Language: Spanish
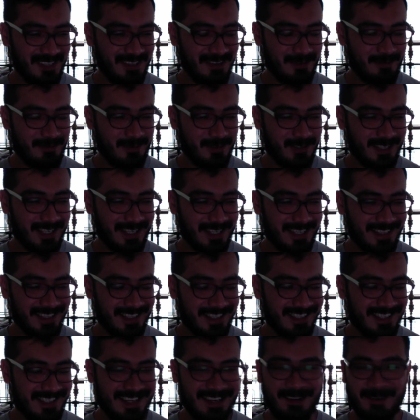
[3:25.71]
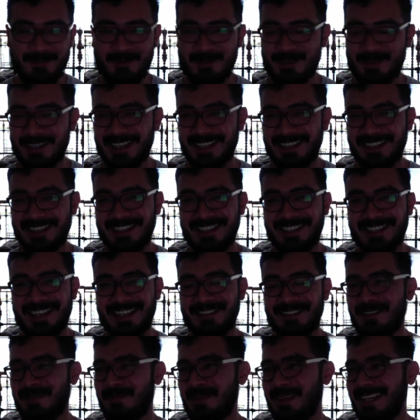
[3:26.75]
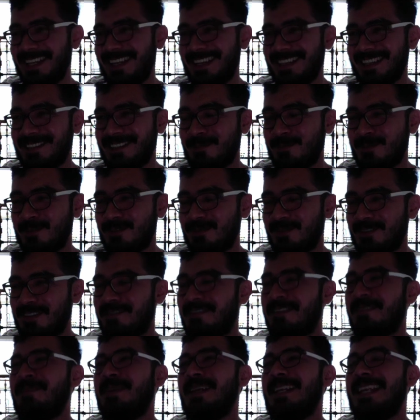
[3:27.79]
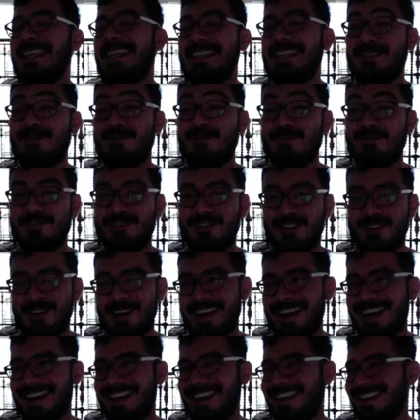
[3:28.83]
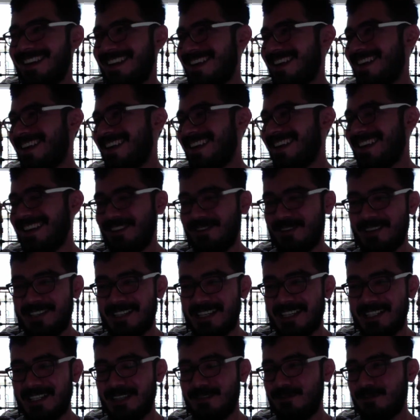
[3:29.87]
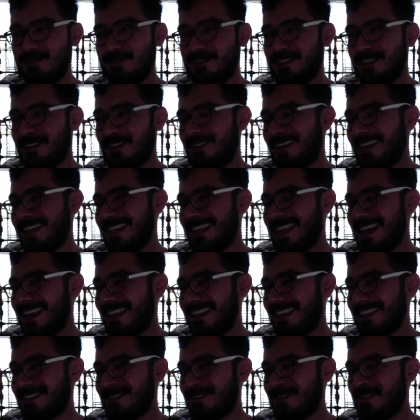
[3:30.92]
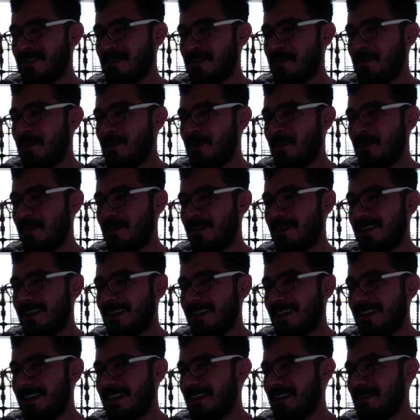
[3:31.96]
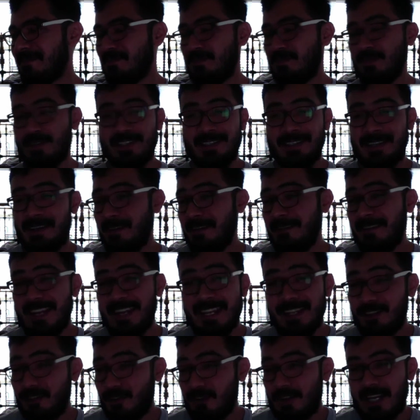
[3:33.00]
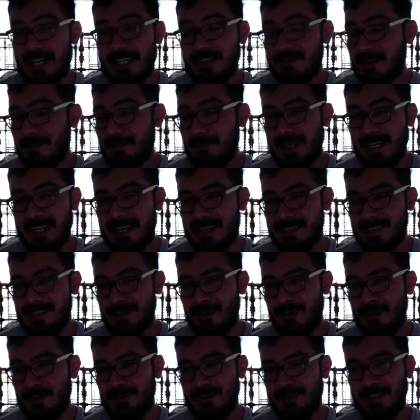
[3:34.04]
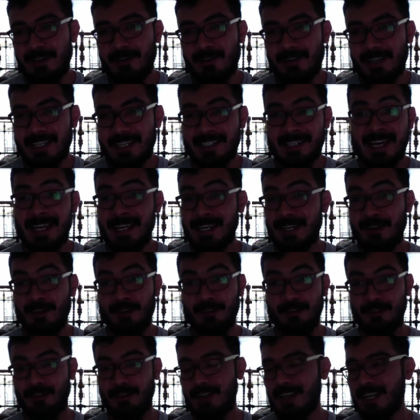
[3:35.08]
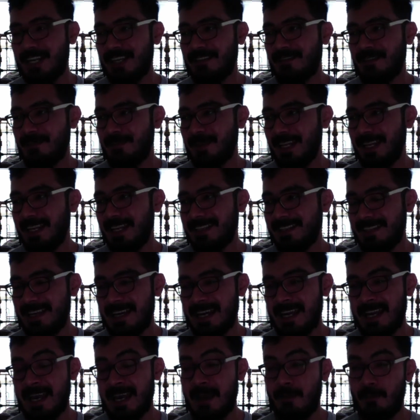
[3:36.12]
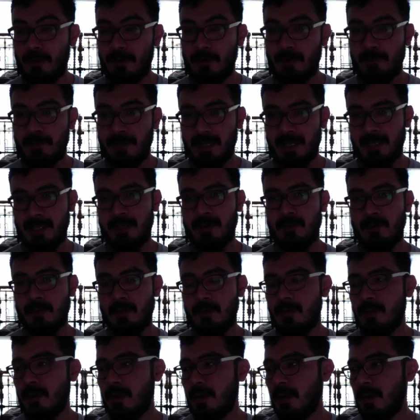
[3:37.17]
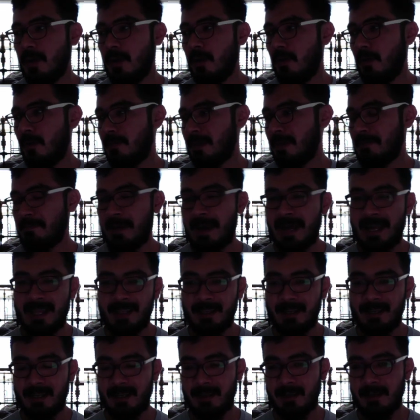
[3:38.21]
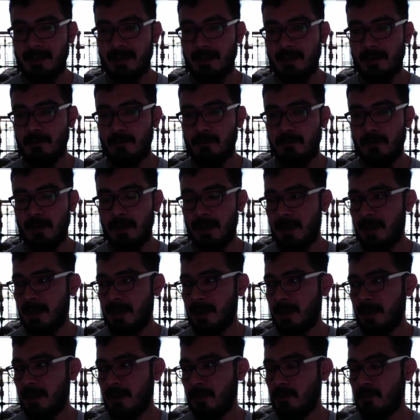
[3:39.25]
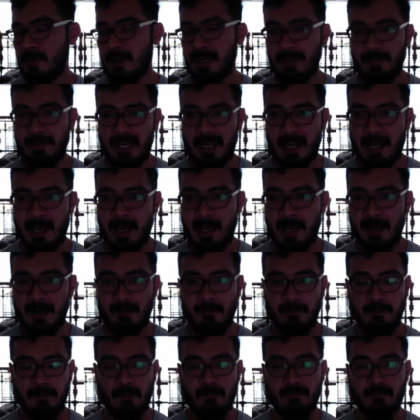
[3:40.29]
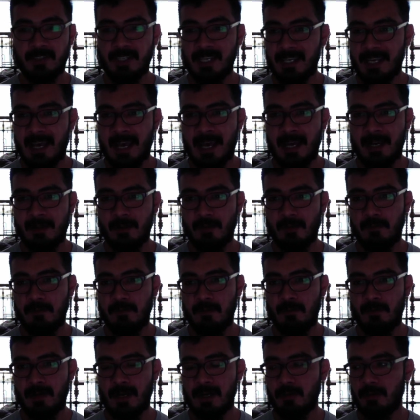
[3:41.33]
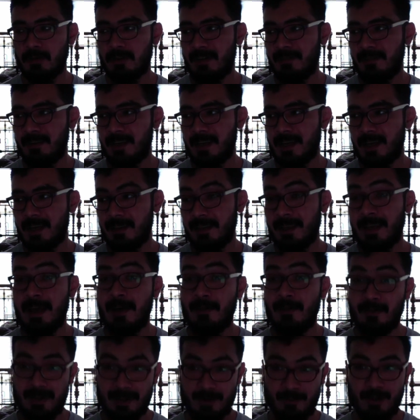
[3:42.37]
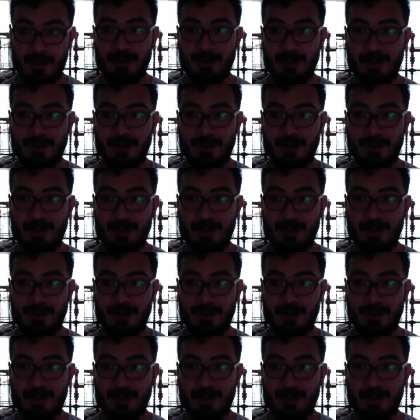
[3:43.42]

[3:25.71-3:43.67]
¿cómo se les dice? ¿Cómo se les dice a las familias? Somos una familia disfuncional. Todas estas disfuncionalidades son como, pues se viven en todas las familias, ¿no? Digo, quizá y no todas las familias digan, ah, bueno, mi hijo o mi padre fue un criminal, fue un sicario, fue un narcotraficante, aunque bueno,